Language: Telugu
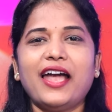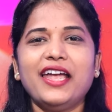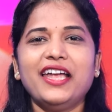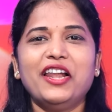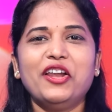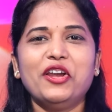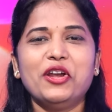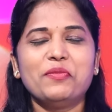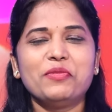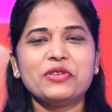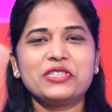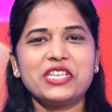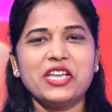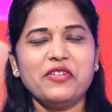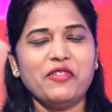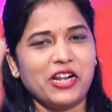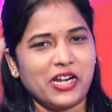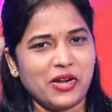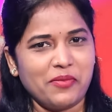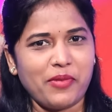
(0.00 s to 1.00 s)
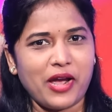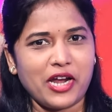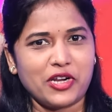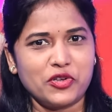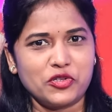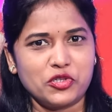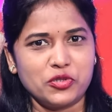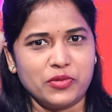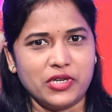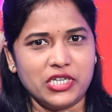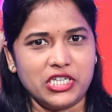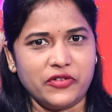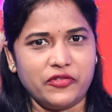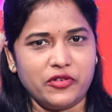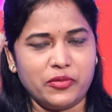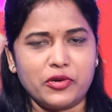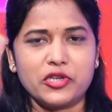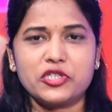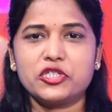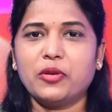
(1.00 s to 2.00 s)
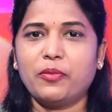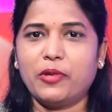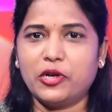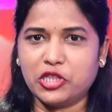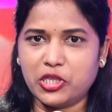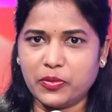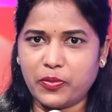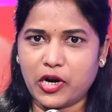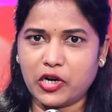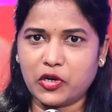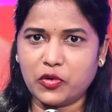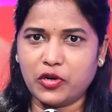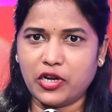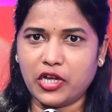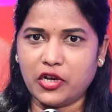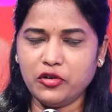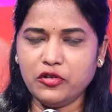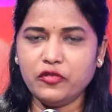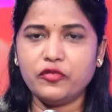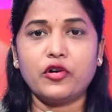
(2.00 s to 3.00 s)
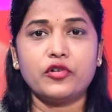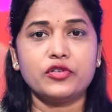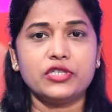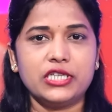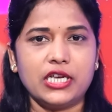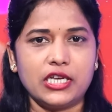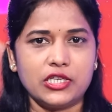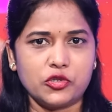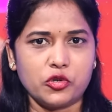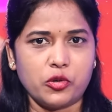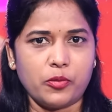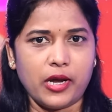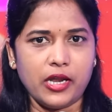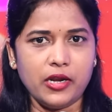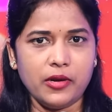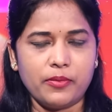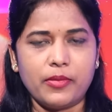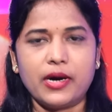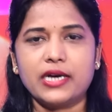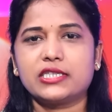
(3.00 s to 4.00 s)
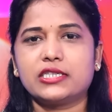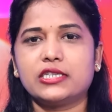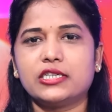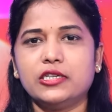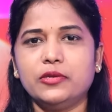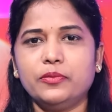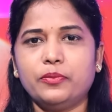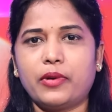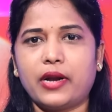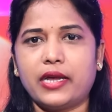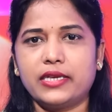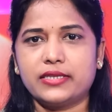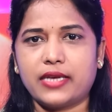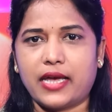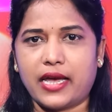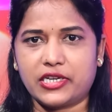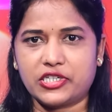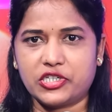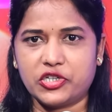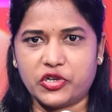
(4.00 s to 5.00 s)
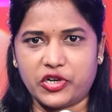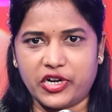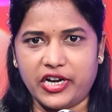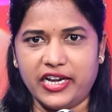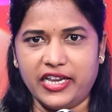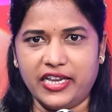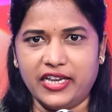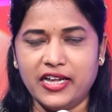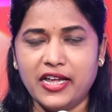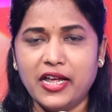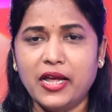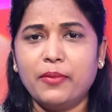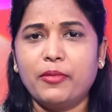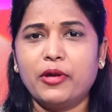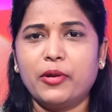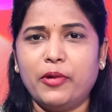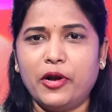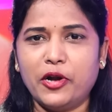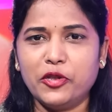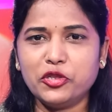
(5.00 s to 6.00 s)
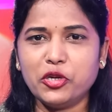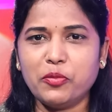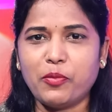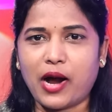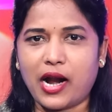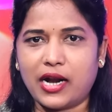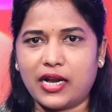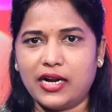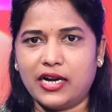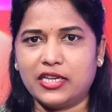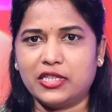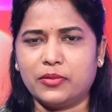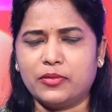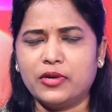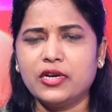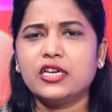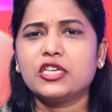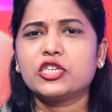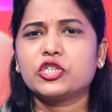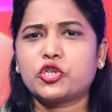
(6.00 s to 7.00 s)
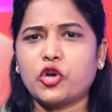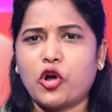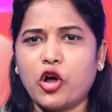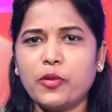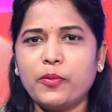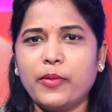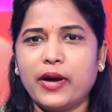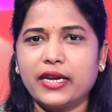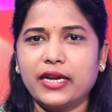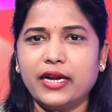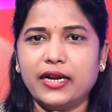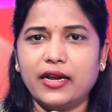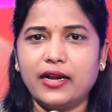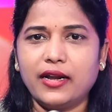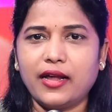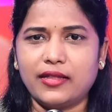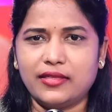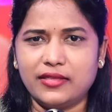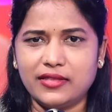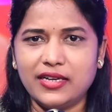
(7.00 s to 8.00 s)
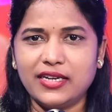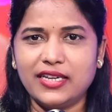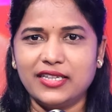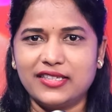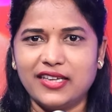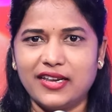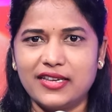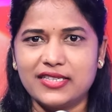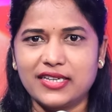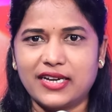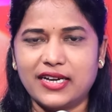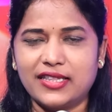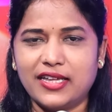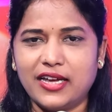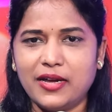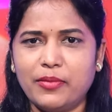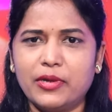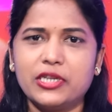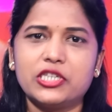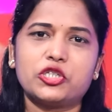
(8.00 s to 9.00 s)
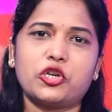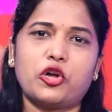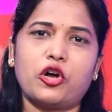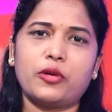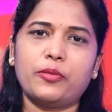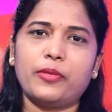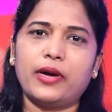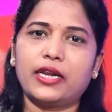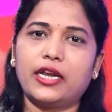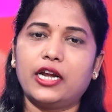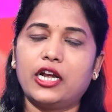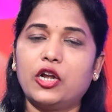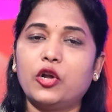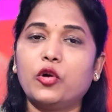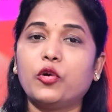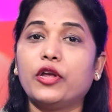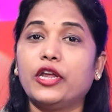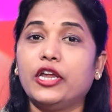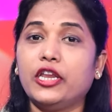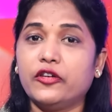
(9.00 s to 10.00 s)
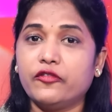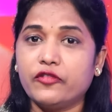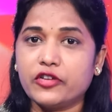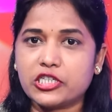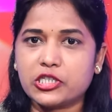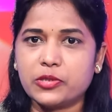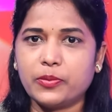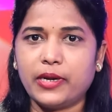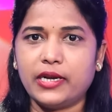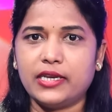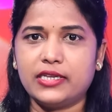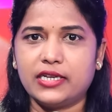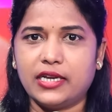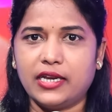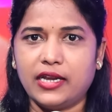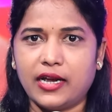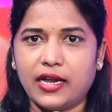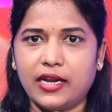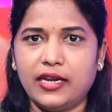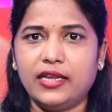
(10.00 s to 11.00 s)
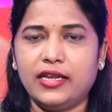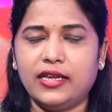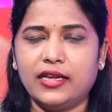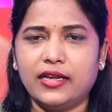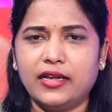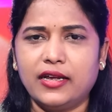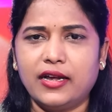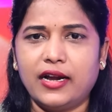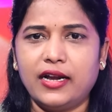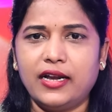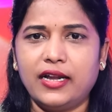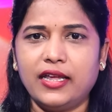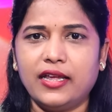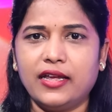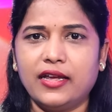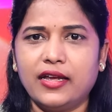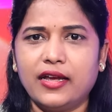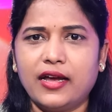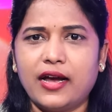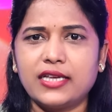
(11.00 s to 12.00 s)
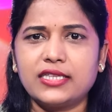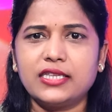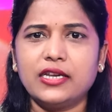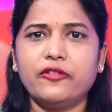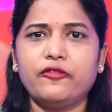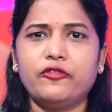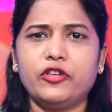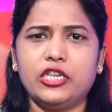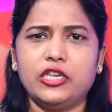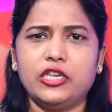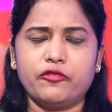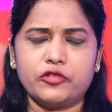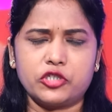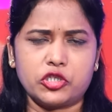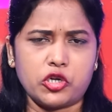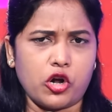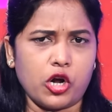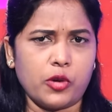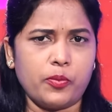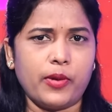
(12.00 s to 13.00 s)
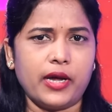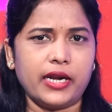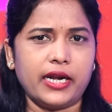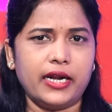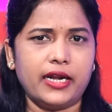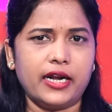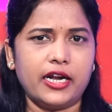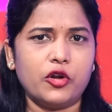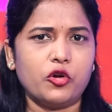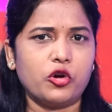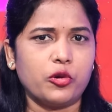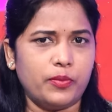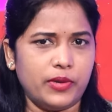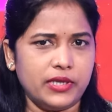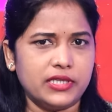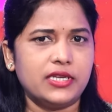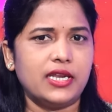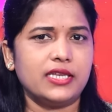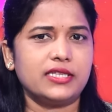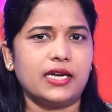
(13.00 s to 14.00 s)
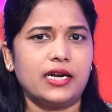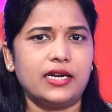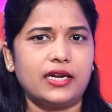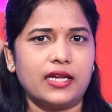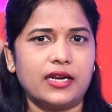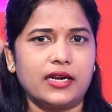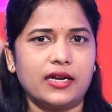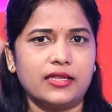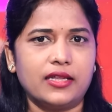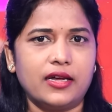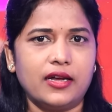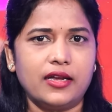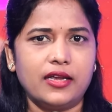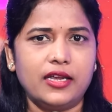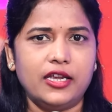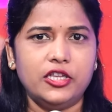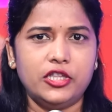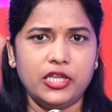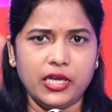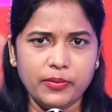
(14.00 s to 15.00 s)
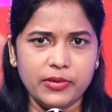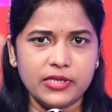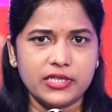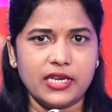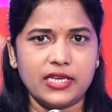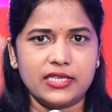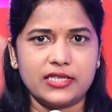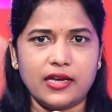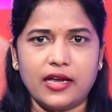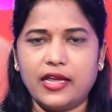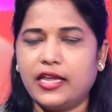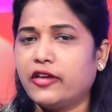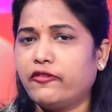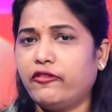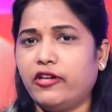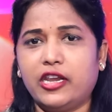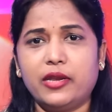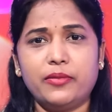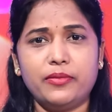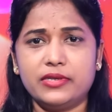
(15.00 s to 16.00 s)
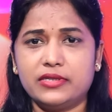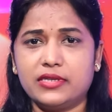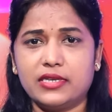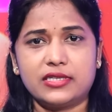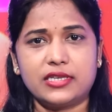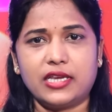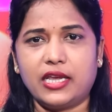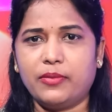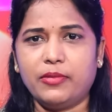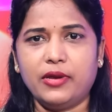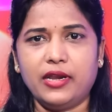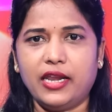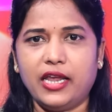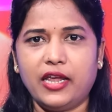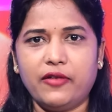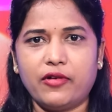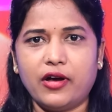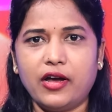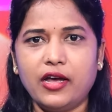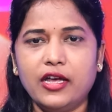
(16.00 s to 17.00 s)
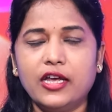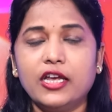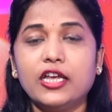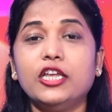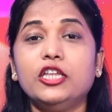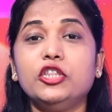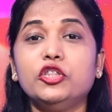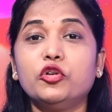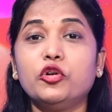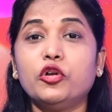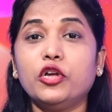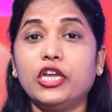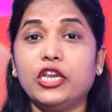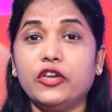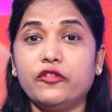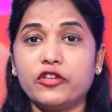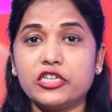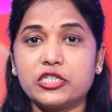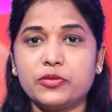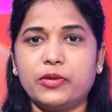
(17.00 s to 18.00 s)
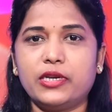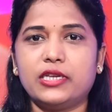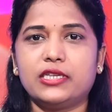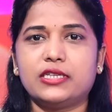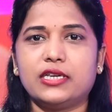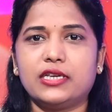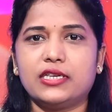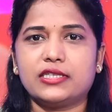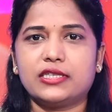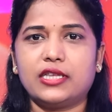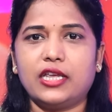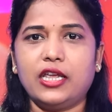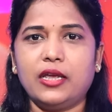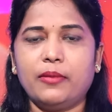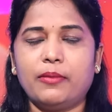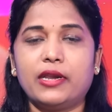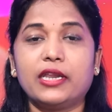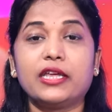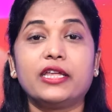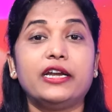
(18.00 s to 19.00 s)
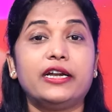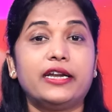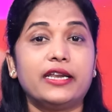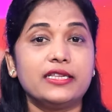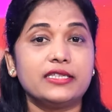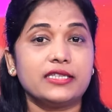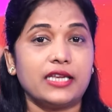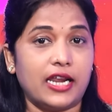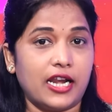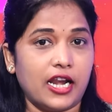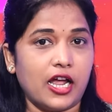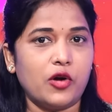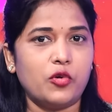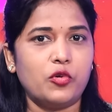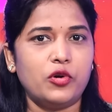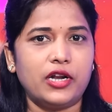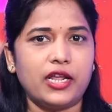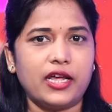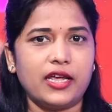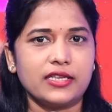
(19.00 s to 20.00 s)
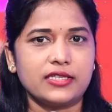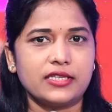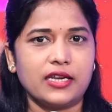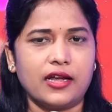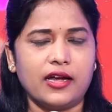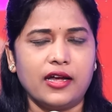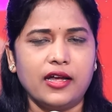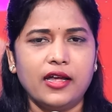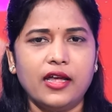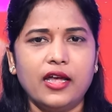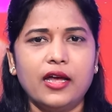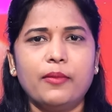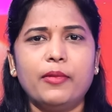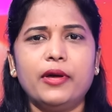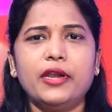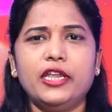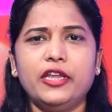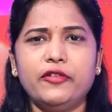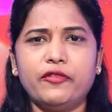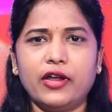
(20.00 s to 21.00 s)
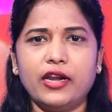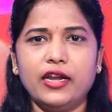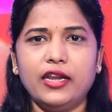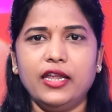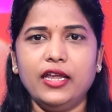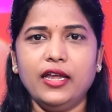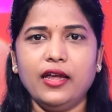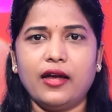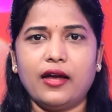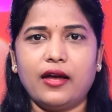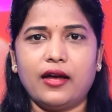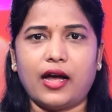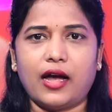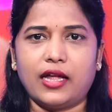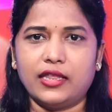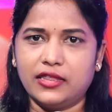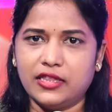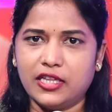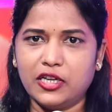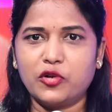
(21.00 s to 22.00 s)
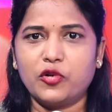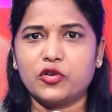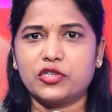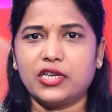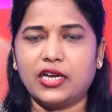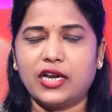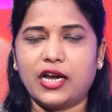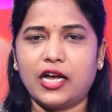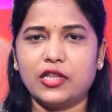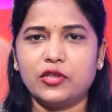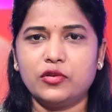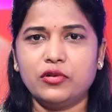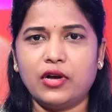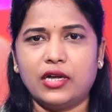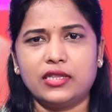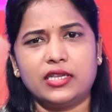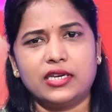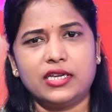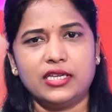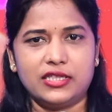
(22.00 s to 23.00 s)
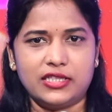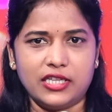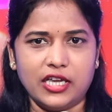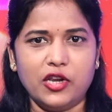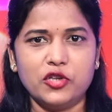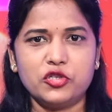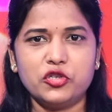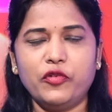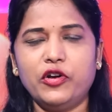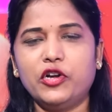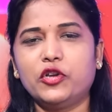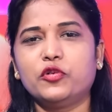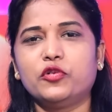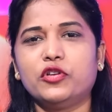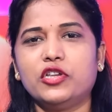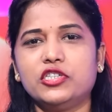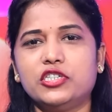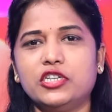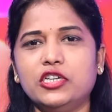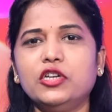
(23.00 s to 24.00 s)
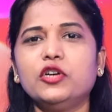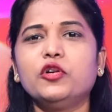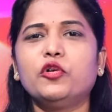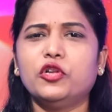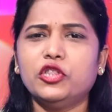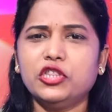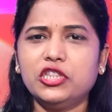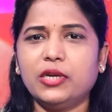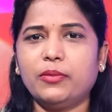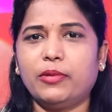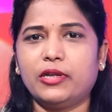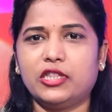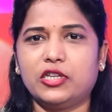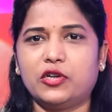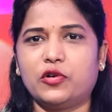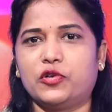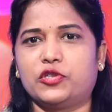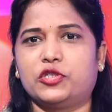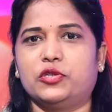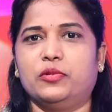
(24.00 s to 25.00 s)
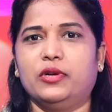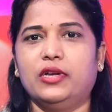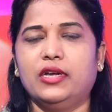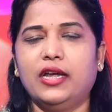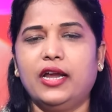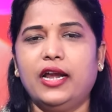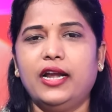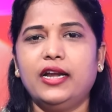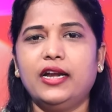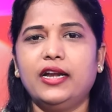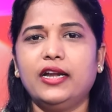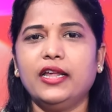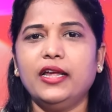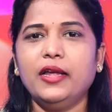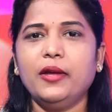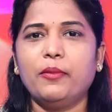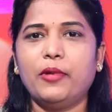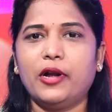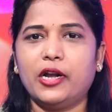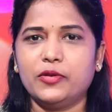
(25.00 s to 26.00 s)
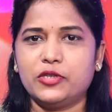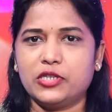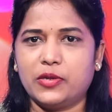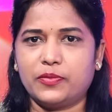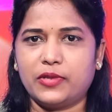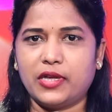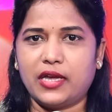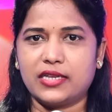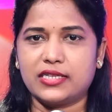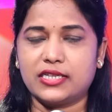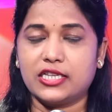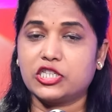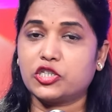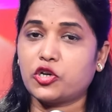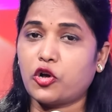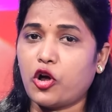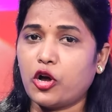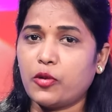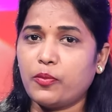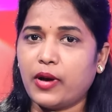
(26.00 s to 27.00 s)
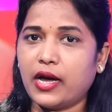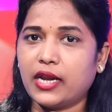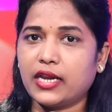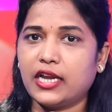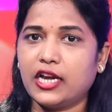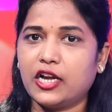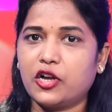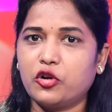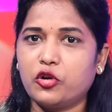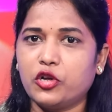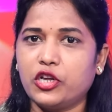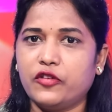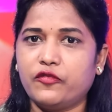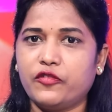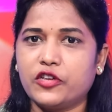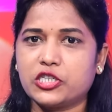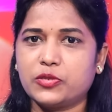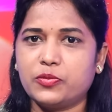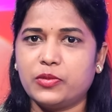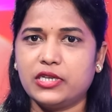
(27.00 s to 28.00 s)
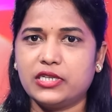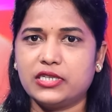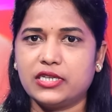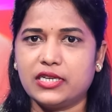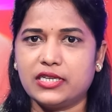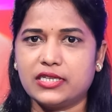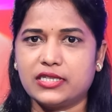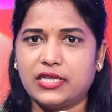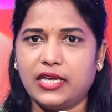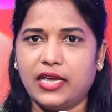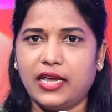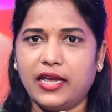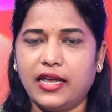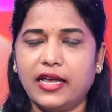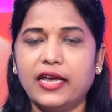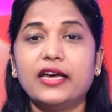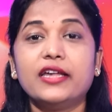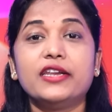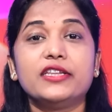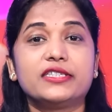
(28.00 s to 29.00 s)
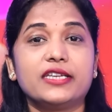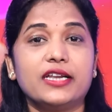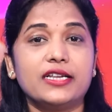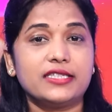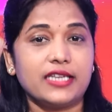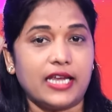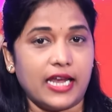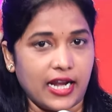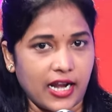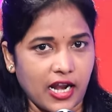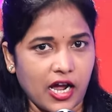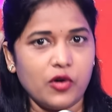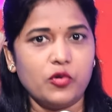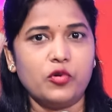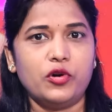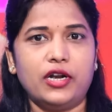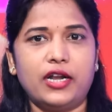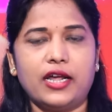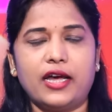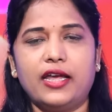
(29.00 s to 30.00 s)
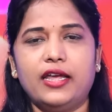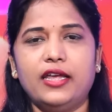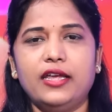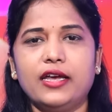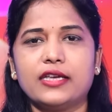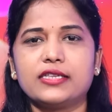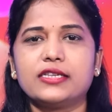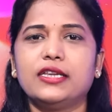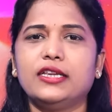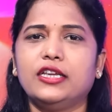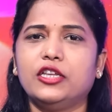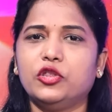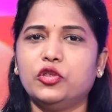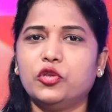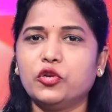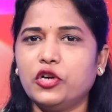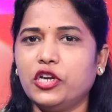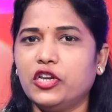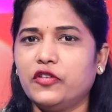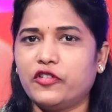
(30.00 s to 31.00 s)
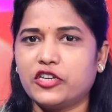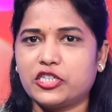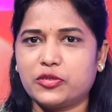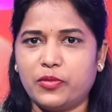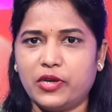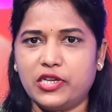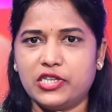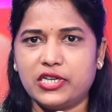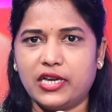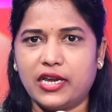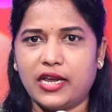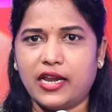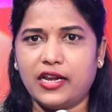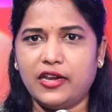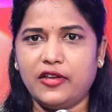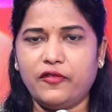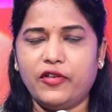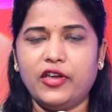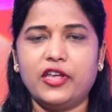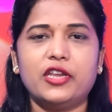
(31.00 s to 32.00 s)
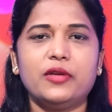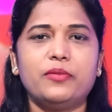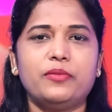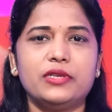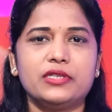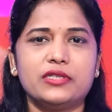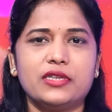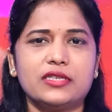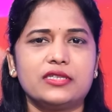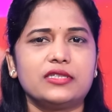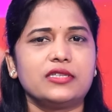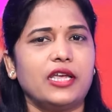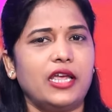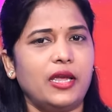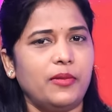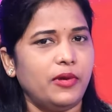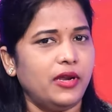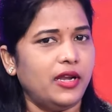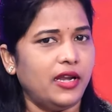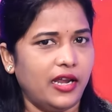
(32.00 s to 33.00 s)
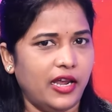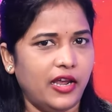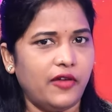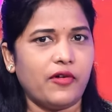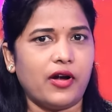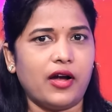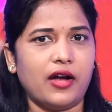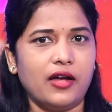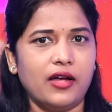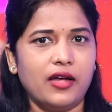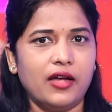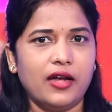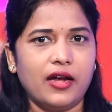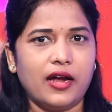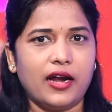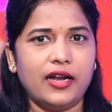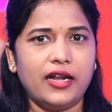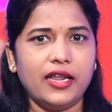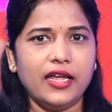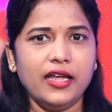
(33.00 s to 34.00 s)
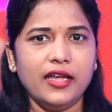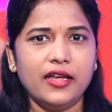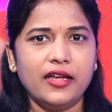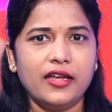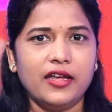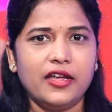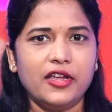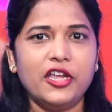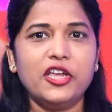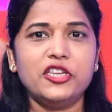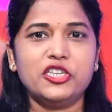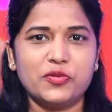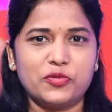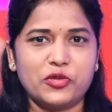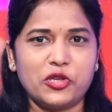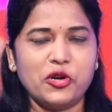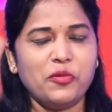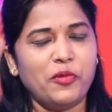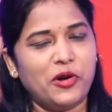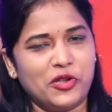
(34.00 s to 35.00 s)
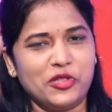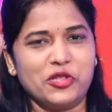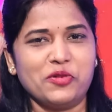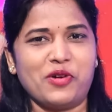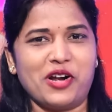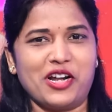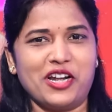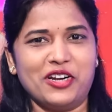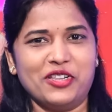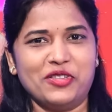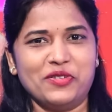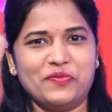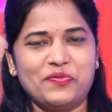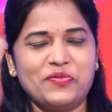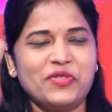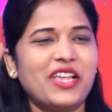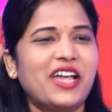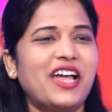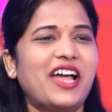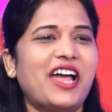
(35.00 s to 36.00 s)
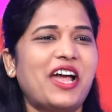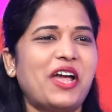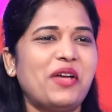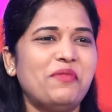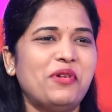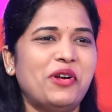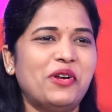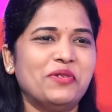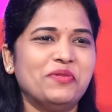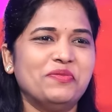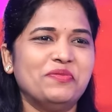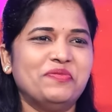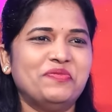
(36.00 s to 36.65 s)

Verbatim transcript: హాయ్ హలో నమస్తే వెల్కమ్ బ్యాక్ టు సుమన్ టీవీ ప్రస్తుతం మనతో పాటు ఉన్నారు ఫౌజియా జోమాన్ మాస్టర్ ఇన్ ప్రైస్ యాక్షన్ ట్రేడింగ్ మరి మేడంతో మాట్లాడదాం స్టాక్ మార్కెట్ అంటే అందరికీ తెలుసు కదా మరి స్టాక్ మార్కెట్లో ఇన్వెస్ట్మెంట్ చేయాలి అంటే అసలు స్టాక్ మార్కెట్ అంటే ఒక బిజినెస్ అంటారు కదా ఇదే బిజినెసా ఇంకా వేరే బిజినెస్ ఏమీ లేవా ఇందులో ఇన్వెస్ట్మెంట్ చేస్తే మనకి రిటర్న్స్ ఎలా ఉంటాయి అసలు మరి ఇవన్నీ అందరి కోసం కాదు అందరికీ తెలుసు వీటి గురించి కొంతమంది కోసం ఏంటంటే మేడం చెప్తారు అసలు స్టాక్ మార్కెట్లో ఇన్వెస్ట్మెంట్ చేస్తే రిజల్ట్స్ ఎలా ఉంటాయి అసలు ఎందుకు ఇన్వెస్ట్మెంట్ చేయాలి వేరే బిజినెస్ ఏమీ లేవా అంటే ఏం చెప్తారో మేడంతో మాట్లాడదాం హాయ్ మేడం